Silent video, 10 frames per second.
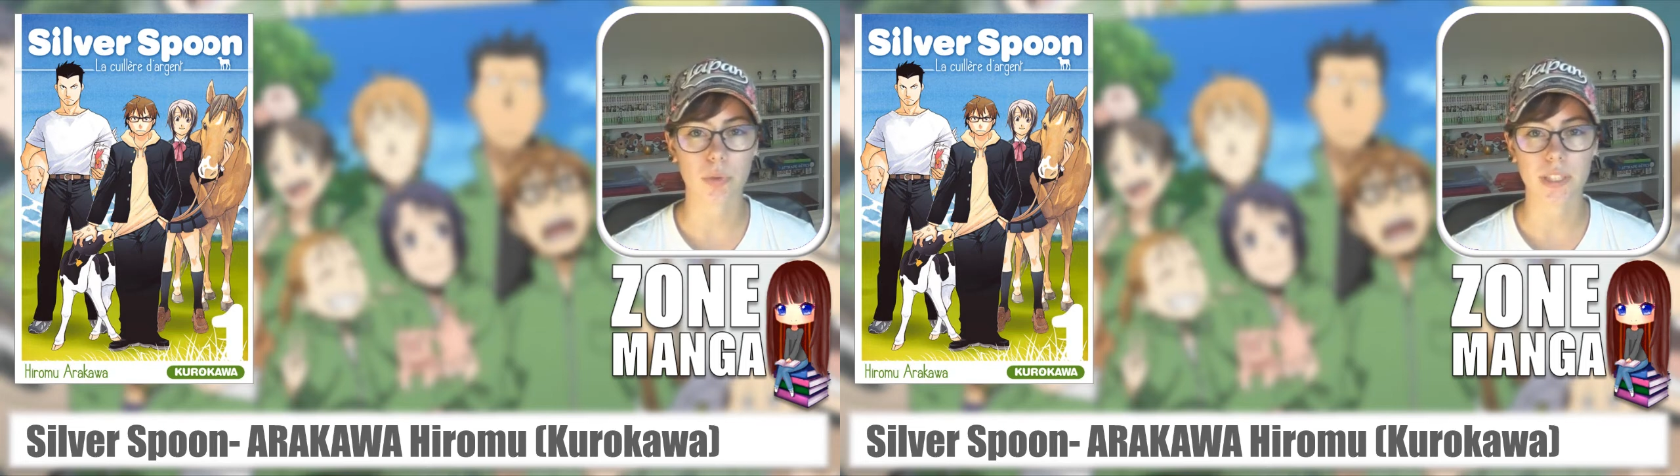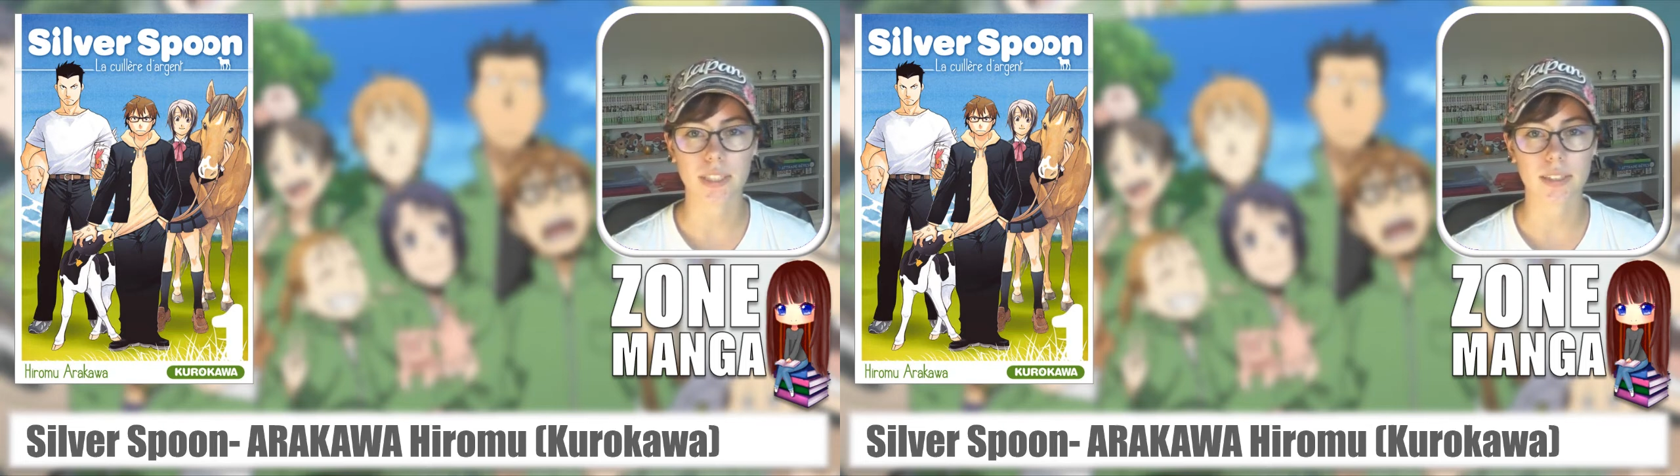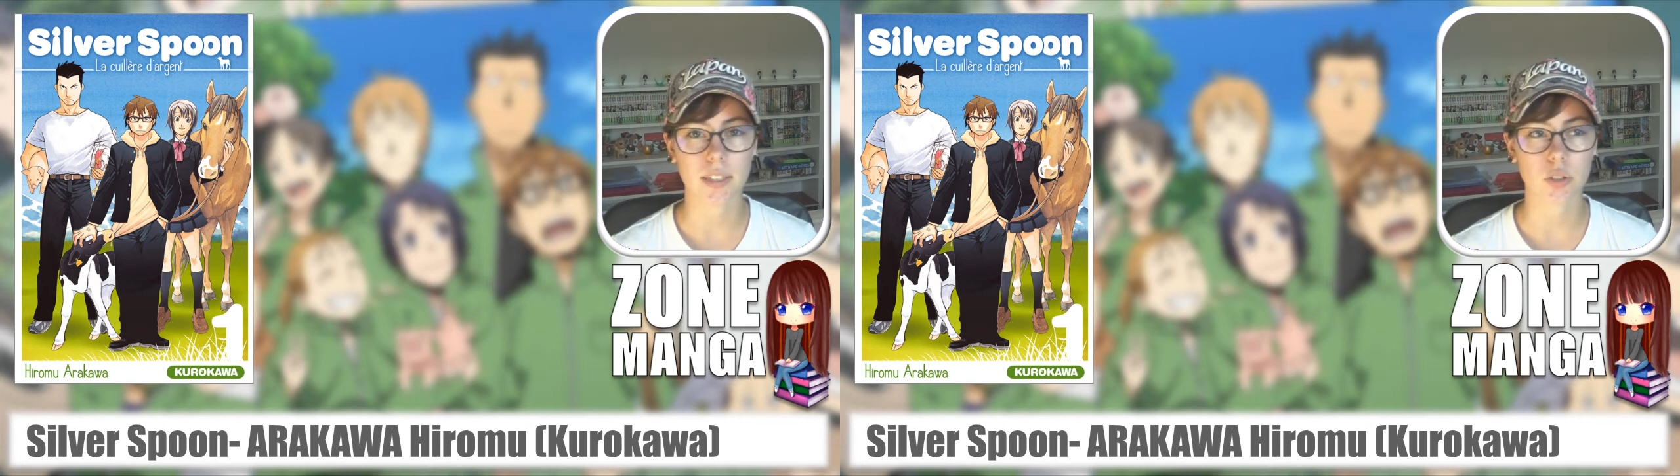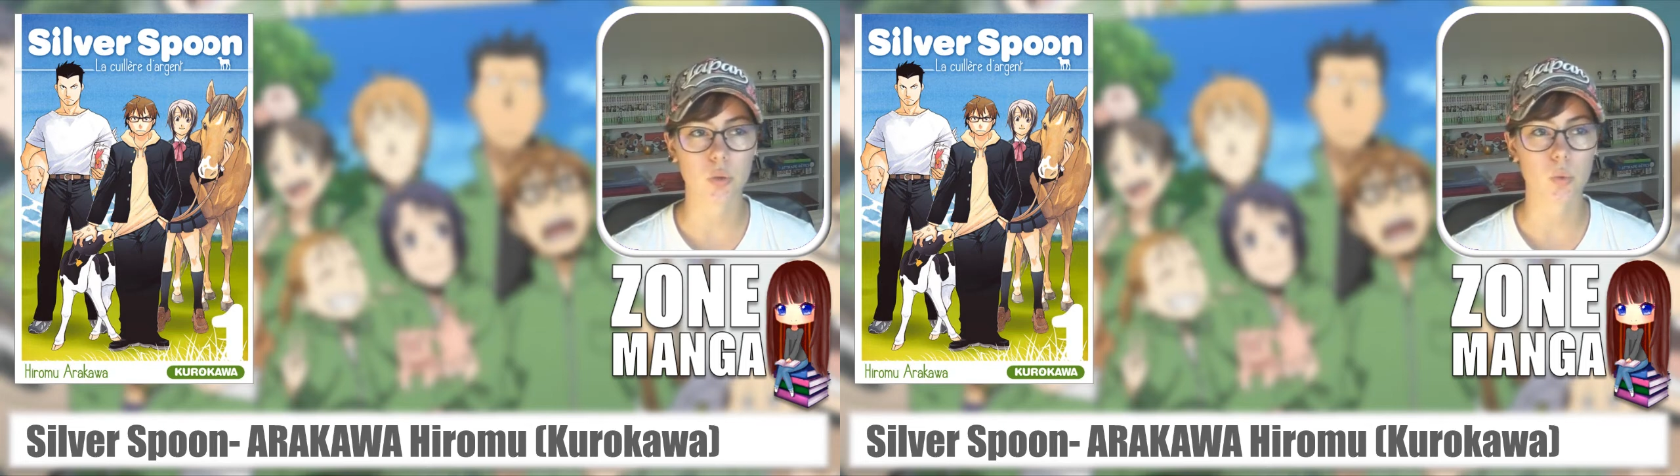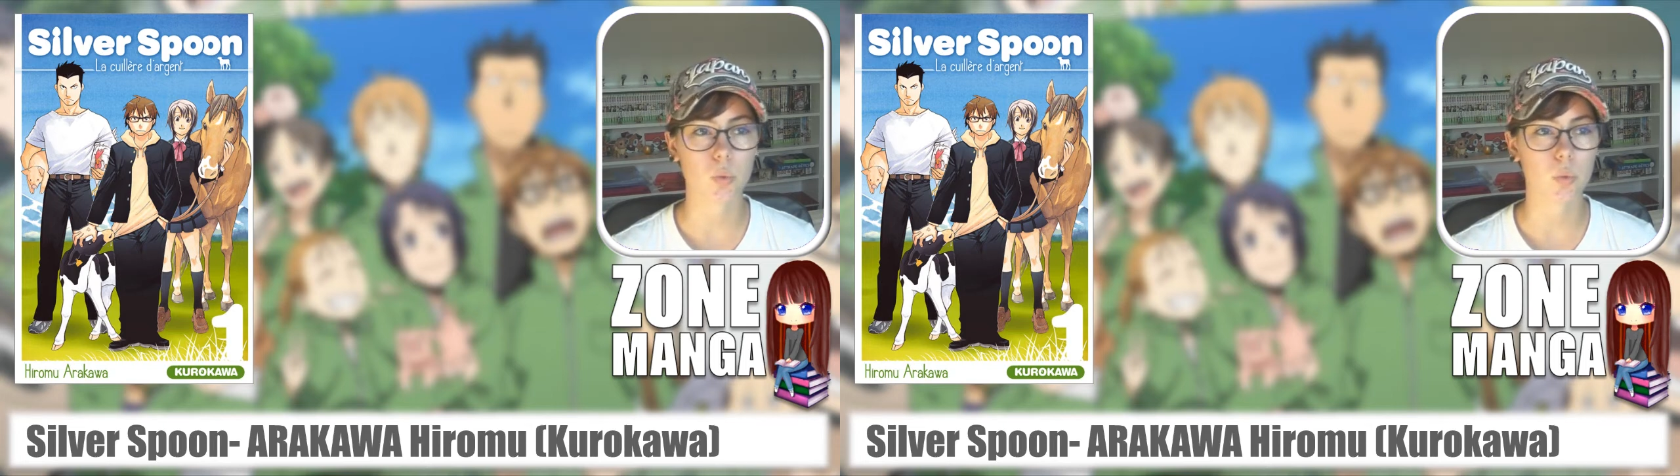
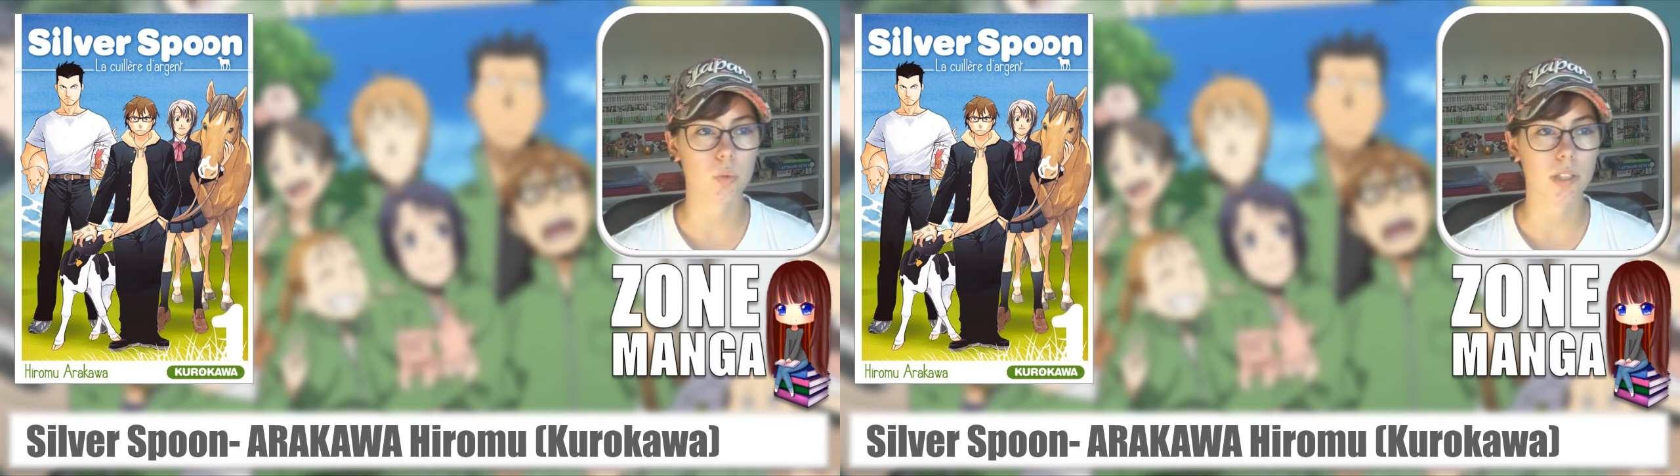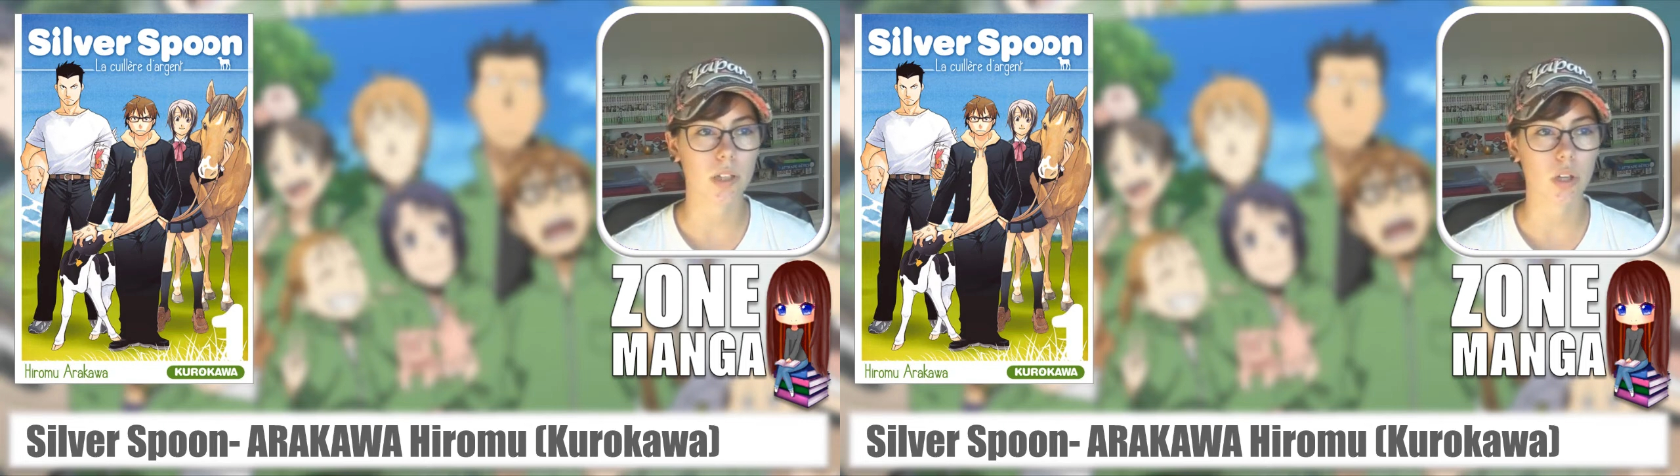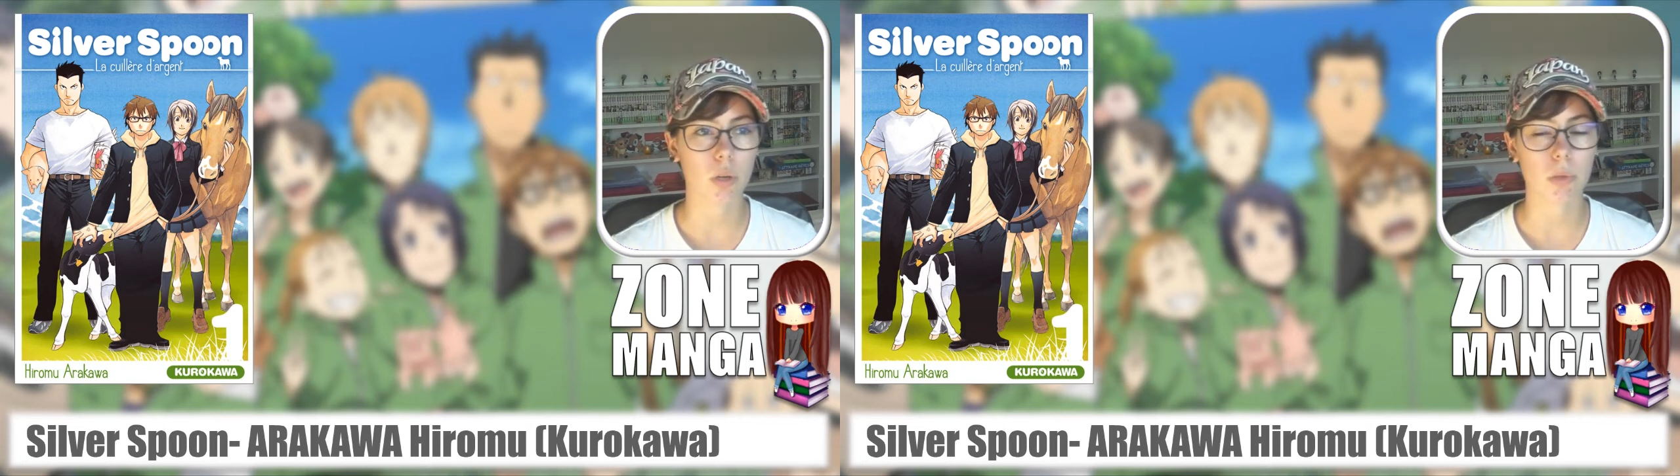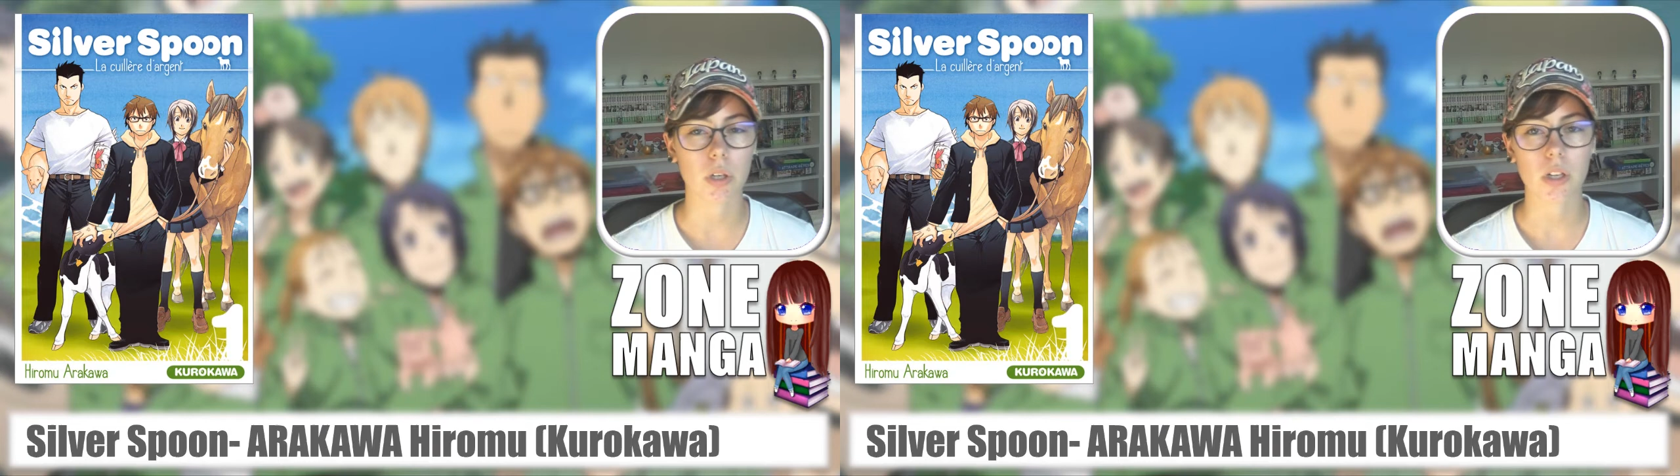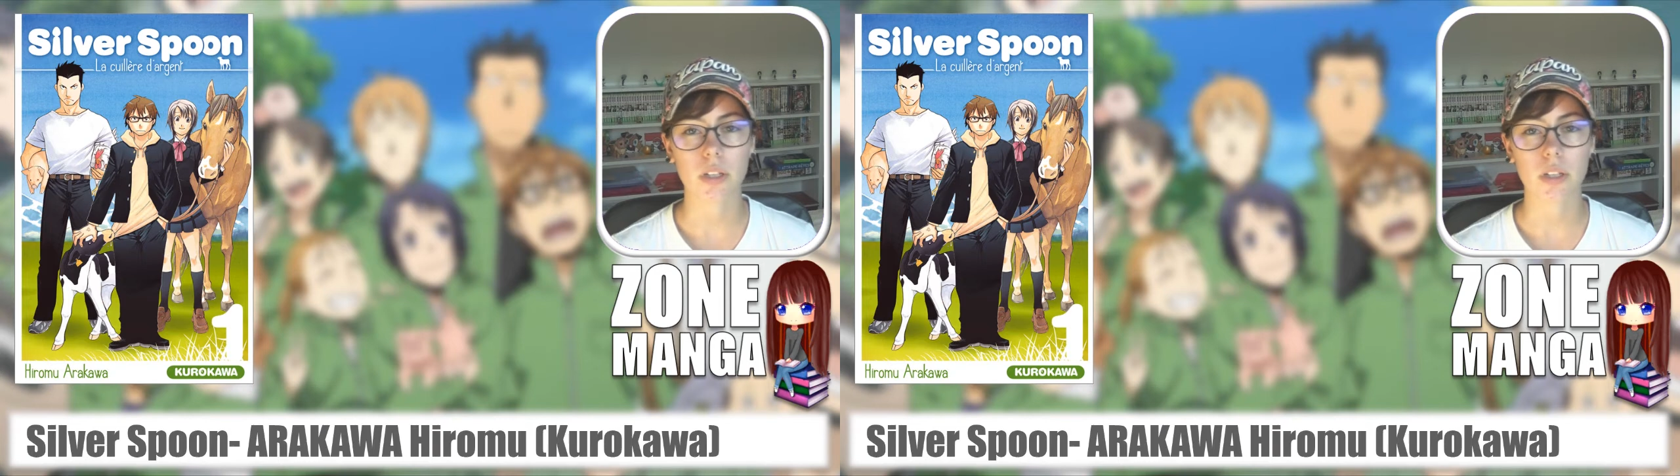d'équitation, des clubs